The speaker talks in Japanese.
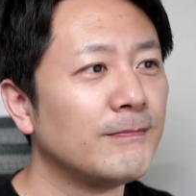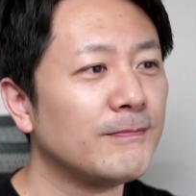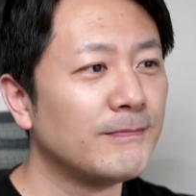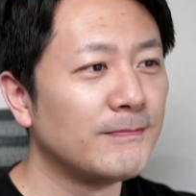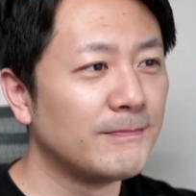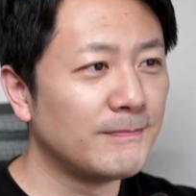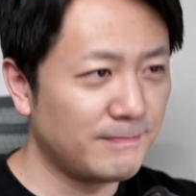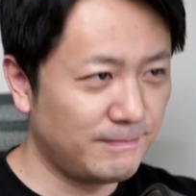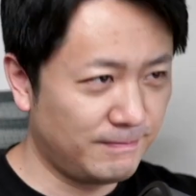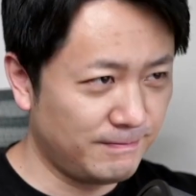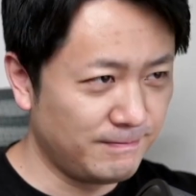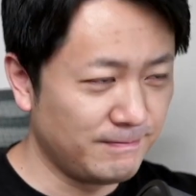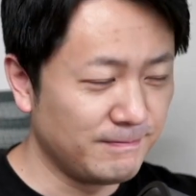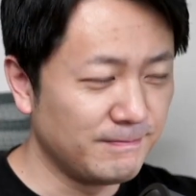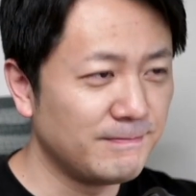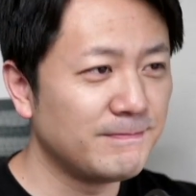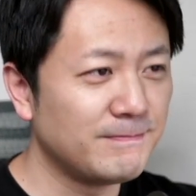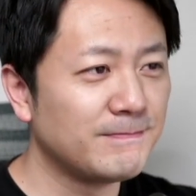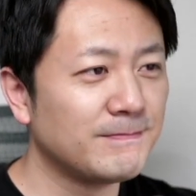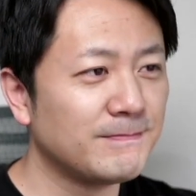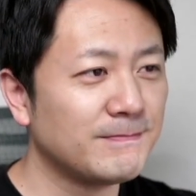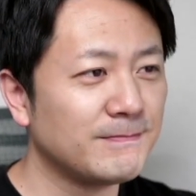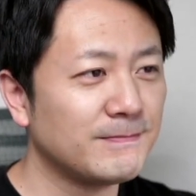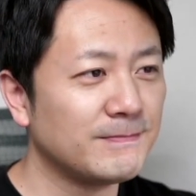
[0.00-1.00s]
うん
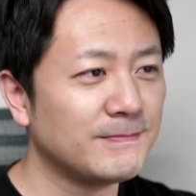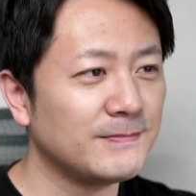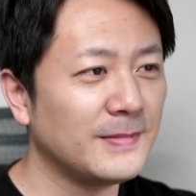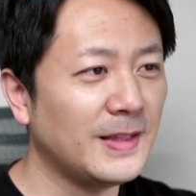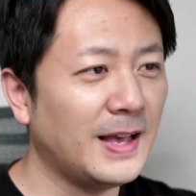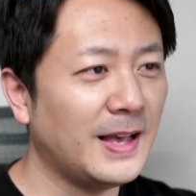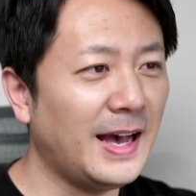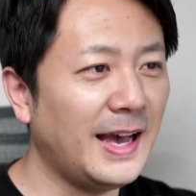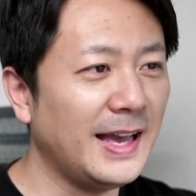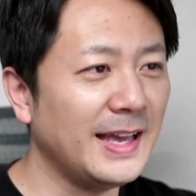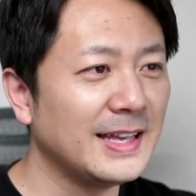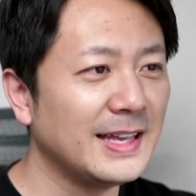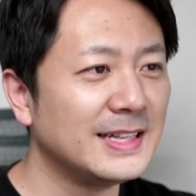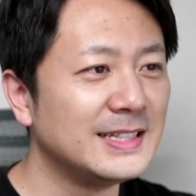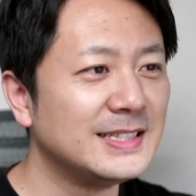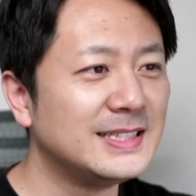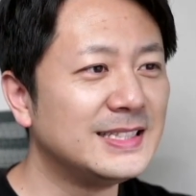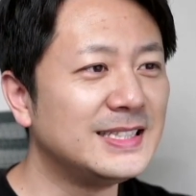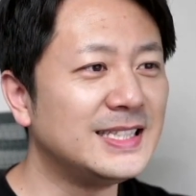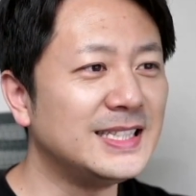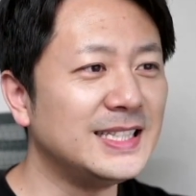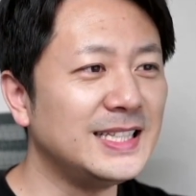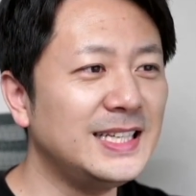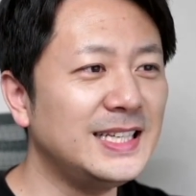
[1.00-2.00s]
はい
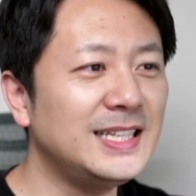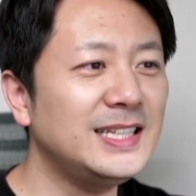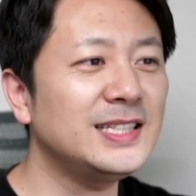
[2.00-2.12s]
シ